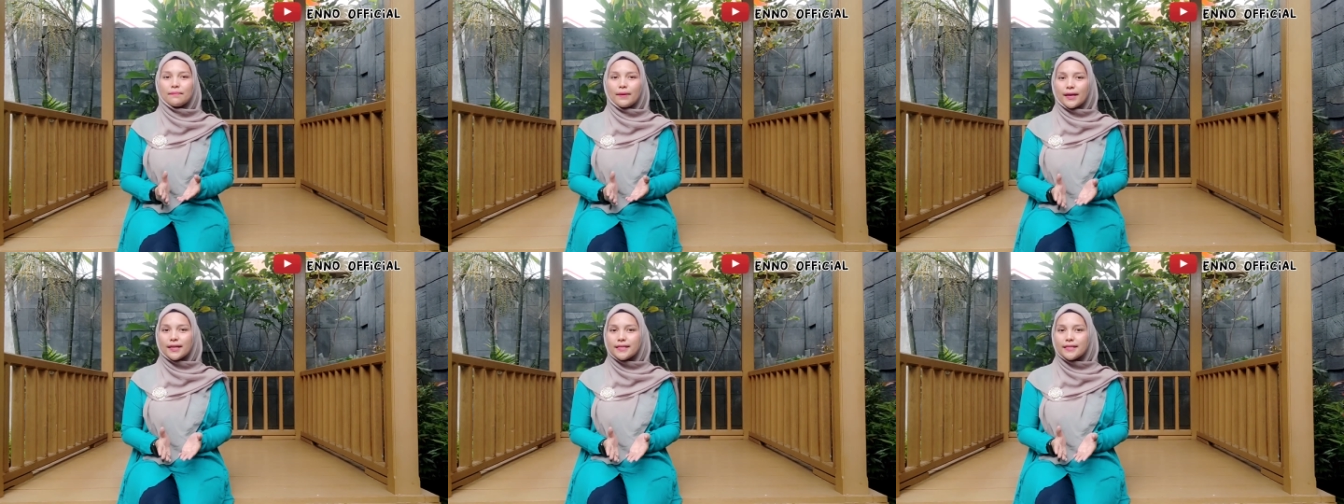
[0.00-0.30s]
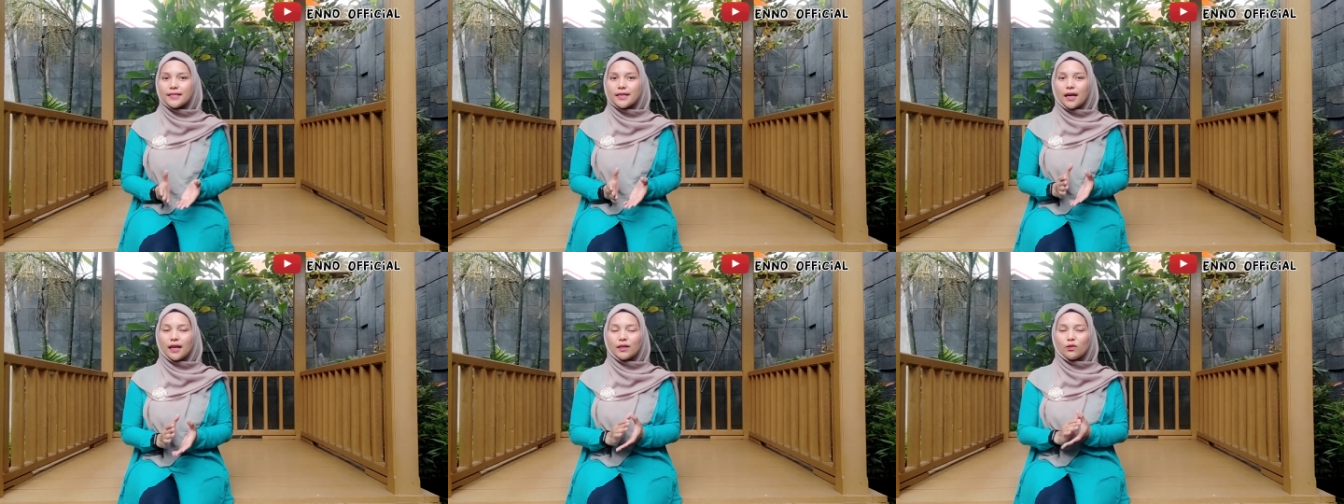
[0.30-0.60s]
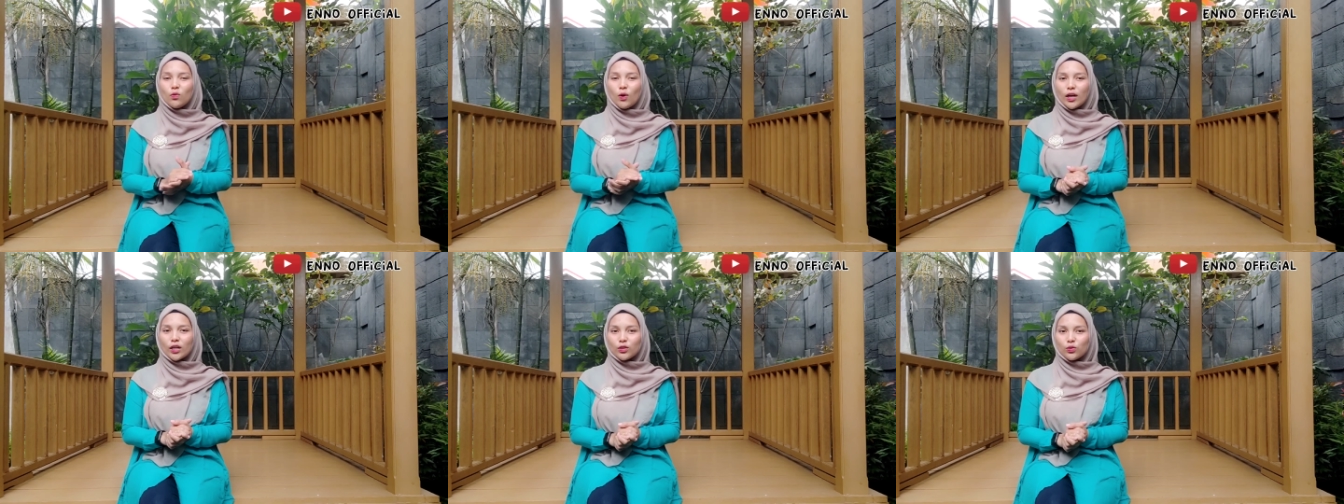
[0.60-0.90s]

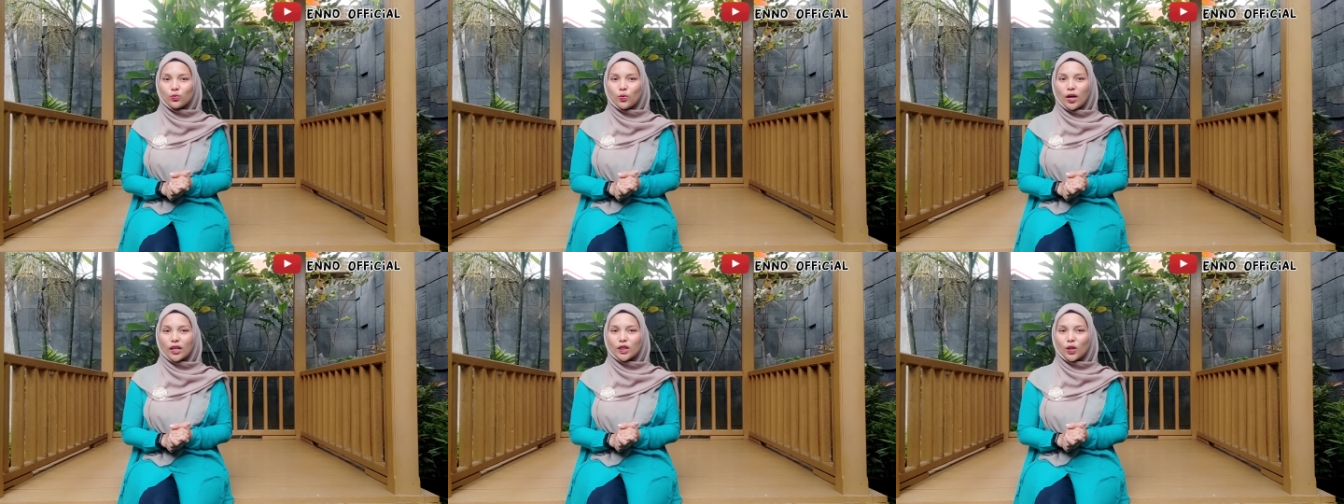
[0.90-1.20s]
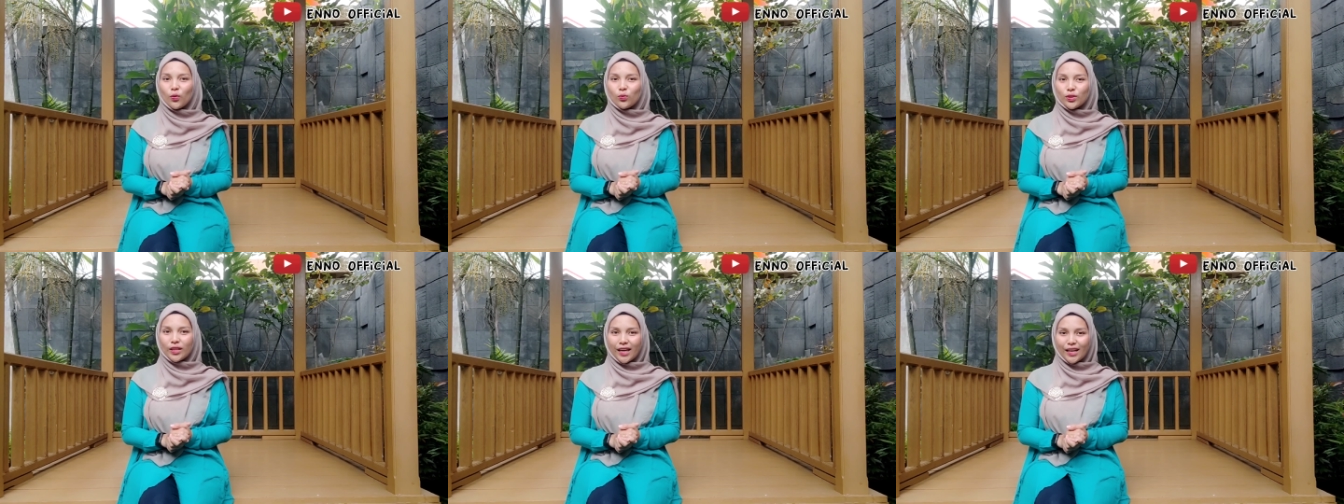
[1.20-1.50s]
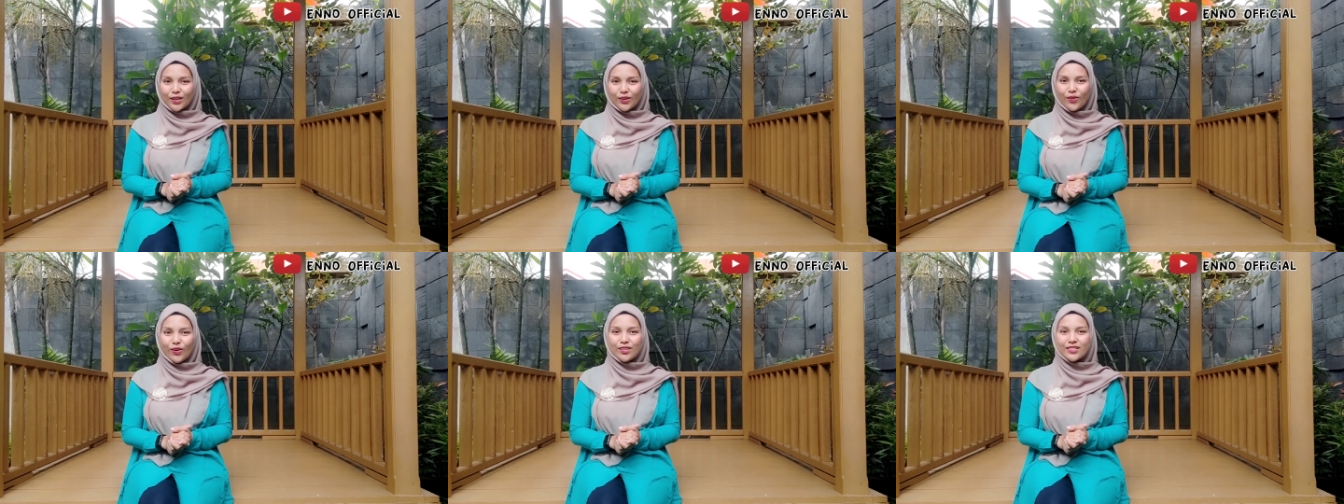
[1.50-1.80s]
panjang waktu atau
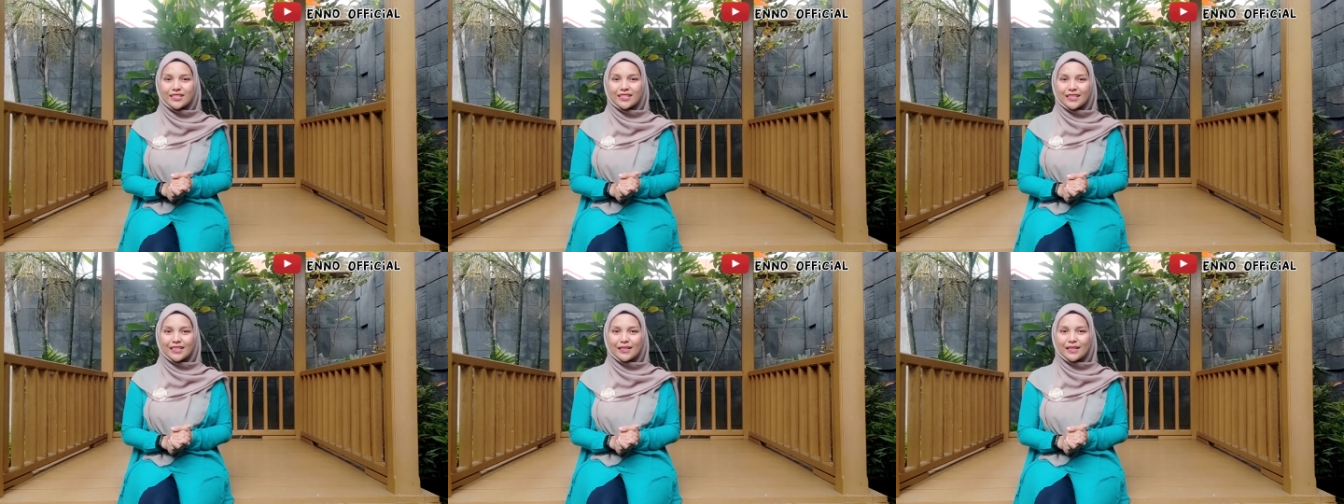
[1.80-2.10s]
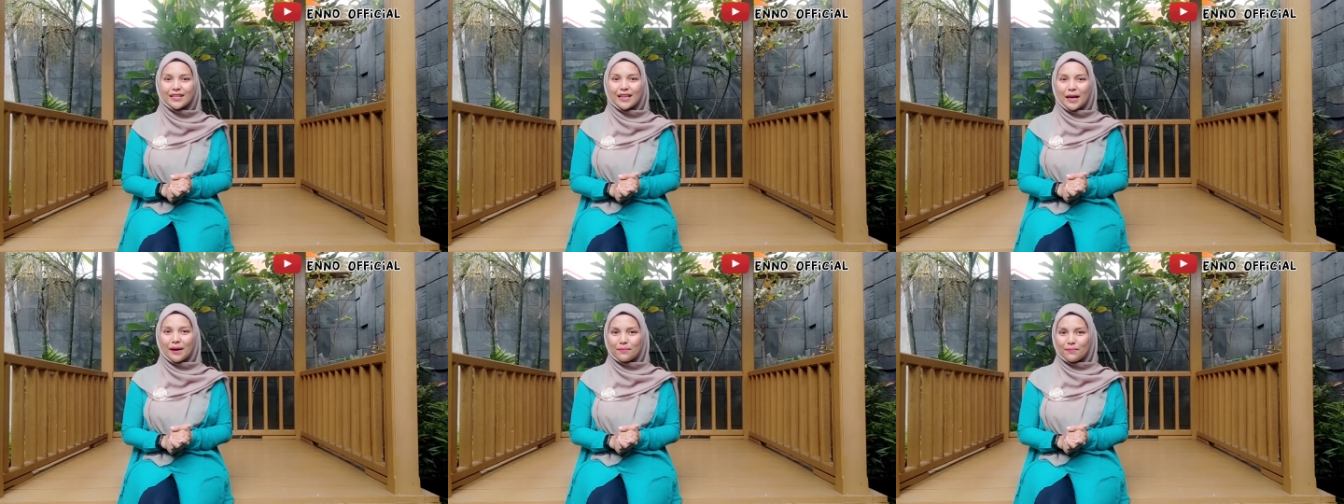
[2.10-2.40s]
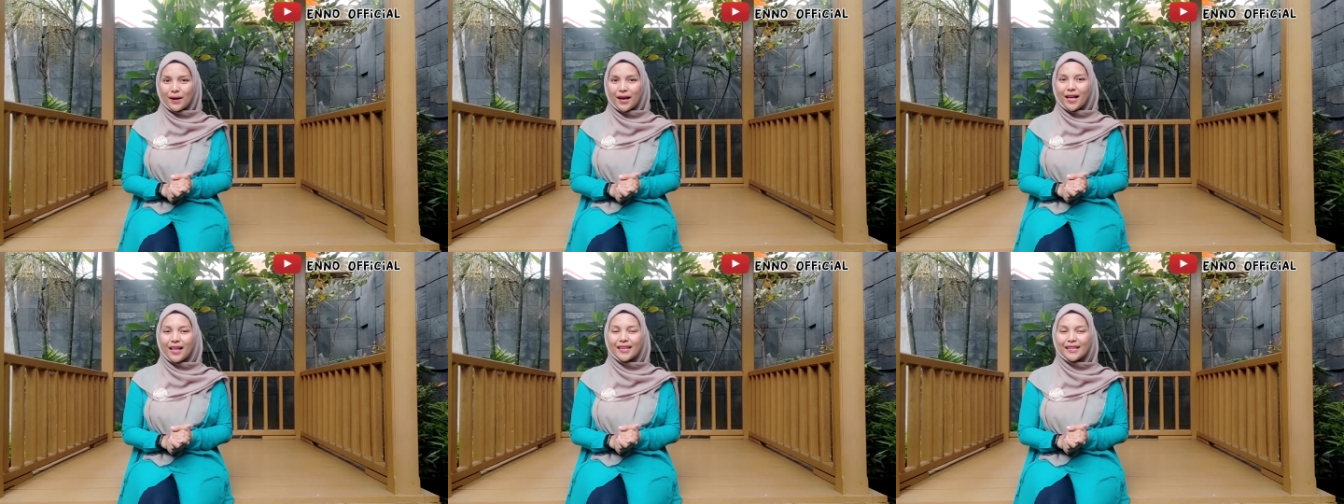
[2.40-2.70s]
tenor
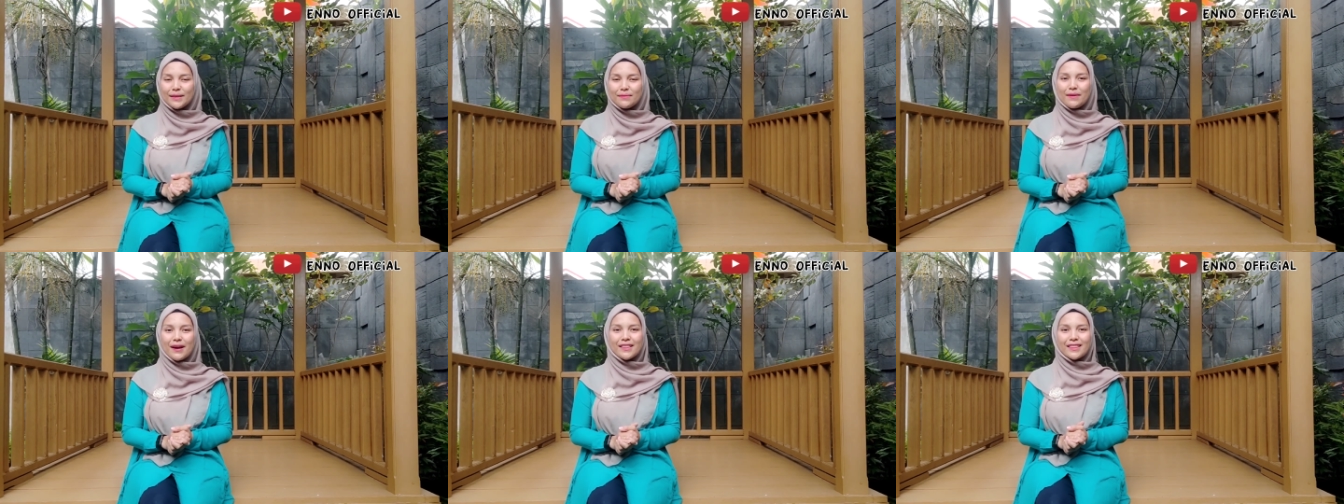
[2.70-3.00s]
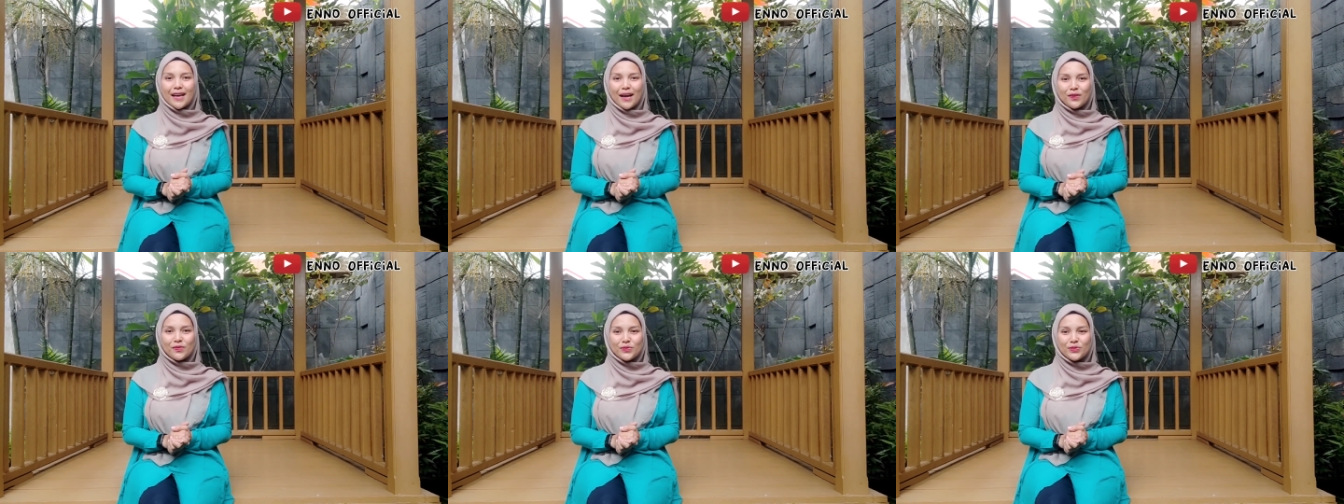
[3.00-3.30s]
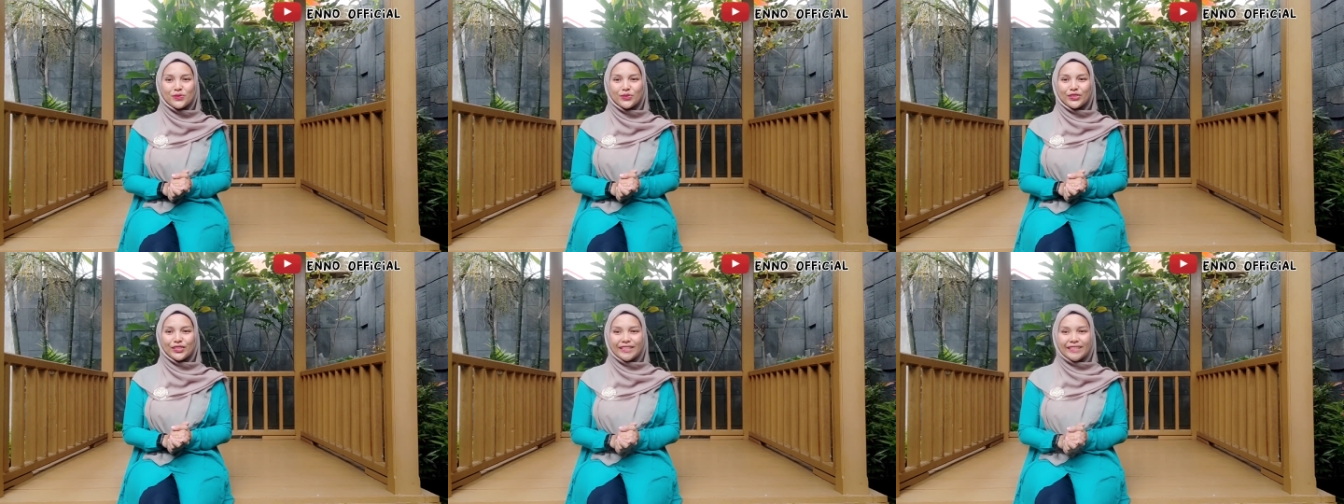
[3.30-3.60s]
selama 5
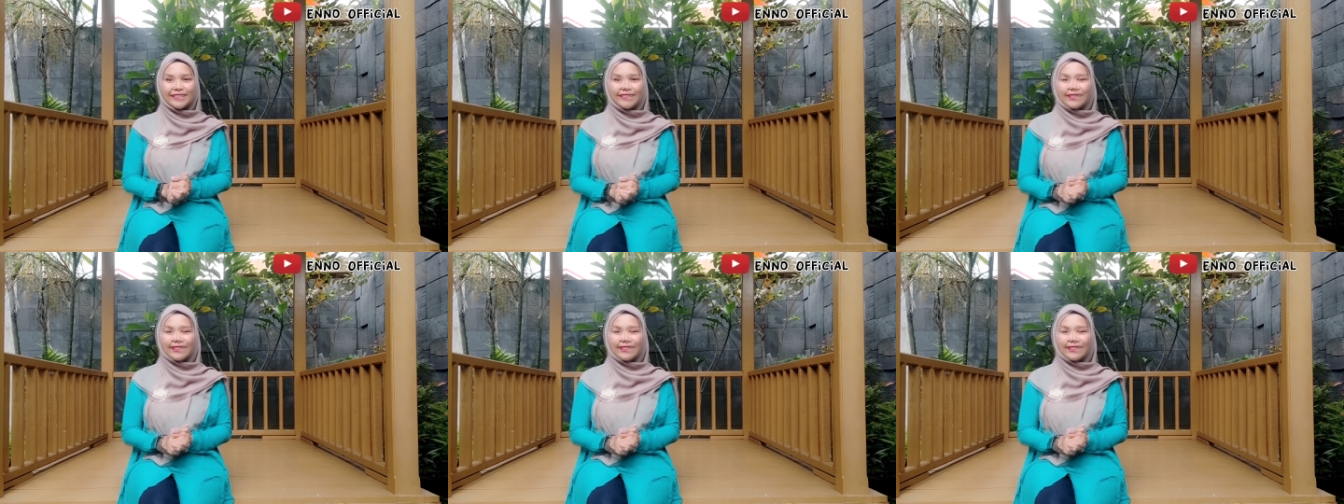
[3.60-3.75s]
tahun.